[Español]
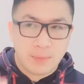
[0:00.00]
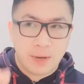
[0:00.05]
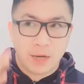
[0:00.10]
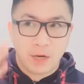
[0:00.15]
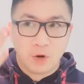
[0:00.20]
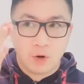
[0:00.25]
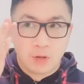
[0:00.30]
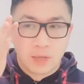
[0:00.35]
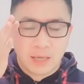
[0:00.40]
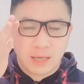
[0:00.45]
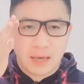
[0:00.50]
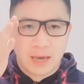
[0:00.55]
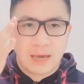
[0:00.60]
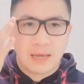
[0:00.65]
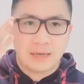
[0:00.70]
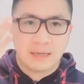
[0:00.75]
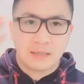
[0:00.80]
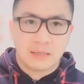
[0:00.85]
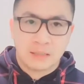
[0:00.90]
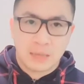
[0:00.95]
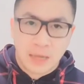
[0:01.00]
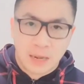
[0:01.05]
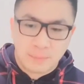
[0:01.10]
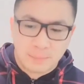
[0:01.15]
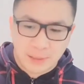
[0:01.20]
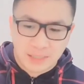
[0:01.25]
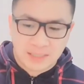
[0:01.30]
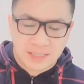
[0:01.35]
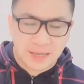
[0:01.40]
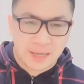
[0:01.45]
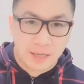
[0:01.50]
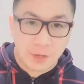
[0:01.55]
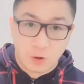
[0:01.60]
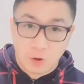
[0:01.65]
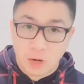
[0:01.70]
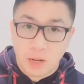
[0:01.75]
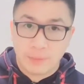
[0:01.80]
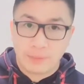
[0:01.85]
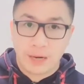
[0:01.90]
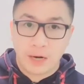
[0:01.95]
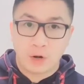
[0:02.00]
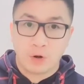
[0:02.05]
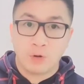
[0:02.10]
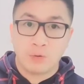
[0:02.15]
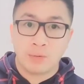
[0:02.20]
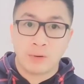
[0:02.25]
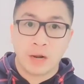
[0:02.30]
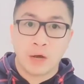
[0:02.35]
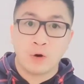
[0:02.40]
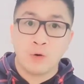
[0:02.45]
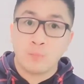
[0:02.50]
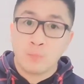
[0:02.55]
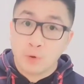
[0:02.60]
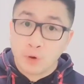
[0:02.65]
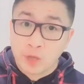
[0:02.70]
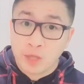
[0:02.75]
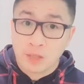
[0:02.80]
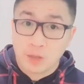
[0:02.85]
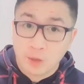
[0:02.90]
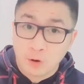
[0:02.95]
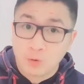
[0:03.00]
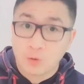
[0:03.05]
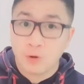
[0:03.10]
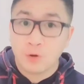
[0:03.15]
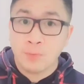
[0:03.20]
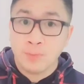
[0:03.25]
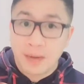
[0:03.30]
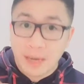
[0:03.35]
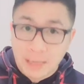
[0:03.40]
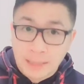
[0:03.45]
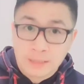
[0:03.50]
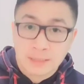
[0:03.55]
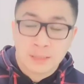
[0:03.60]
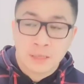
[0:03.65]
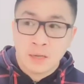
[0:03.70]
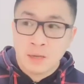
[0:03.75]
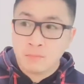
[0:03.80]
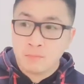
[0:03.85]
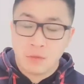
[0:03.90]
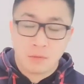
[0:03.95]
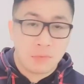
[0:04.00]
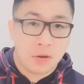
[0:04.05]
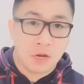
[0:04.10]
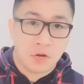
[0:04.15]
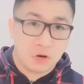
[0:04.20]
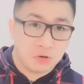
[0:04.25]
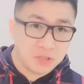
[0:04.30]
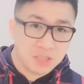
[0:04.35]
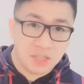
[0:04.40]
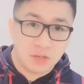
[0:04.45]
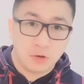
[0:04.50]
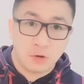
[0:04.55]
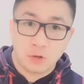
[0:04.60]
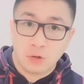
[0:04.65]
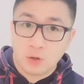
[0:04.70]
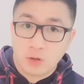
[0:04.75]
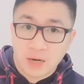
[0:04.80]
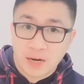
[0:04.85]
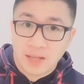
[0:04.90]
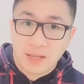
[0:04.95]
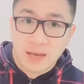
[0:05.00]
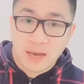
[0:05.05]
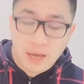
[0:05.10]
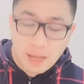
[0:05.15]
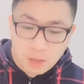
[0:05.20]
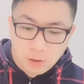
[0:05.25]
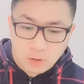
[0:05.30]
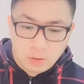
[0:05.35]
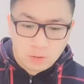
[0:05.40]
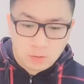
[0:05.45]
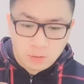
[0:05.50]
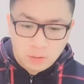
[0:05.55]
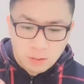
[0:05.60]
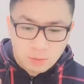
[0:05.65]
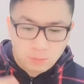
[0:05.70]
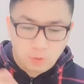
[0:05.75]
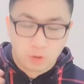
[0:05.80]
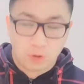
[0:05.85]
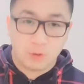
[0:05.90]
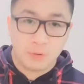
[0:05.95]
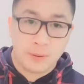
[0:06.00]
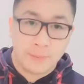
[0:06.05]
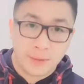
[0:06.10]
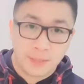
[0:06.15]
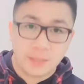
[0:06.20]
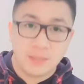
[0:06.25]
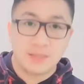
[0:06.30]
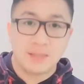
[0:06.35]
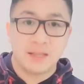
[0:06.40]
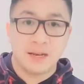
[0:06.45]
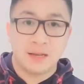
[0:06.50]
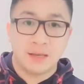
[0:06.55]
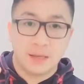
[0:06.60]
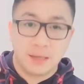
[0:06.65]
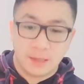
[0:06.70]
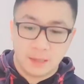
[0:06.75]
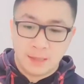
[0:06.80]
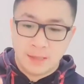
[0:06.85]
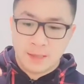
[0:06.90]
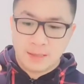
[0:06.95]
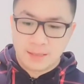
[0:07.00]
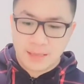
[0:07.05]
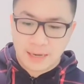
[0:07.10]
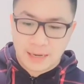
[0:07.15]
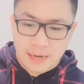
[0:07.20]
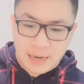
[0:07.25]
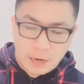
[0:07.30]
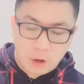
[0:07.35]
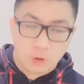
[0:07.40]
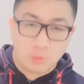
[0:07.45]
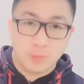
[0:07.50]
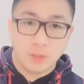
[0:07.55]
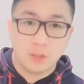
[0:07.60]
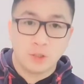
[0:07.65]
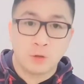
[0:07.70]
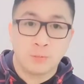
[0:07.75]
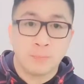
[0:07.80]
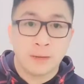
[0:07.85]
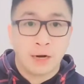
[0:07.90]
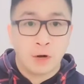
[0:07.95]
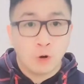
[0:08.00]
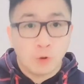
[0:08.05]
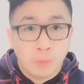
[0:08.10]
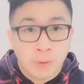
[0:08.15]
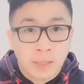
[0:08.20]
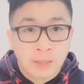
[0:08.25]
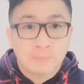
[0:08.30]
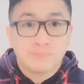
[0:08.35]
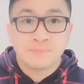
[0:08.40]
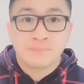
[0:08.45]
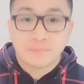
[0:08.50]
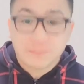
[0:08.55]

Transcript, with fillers: imagino que al, al, pasajero le habrá cobrado un poquitico más, me imagino 5 dólares algo, porque obviamente tiene que darle la comisión para Uber.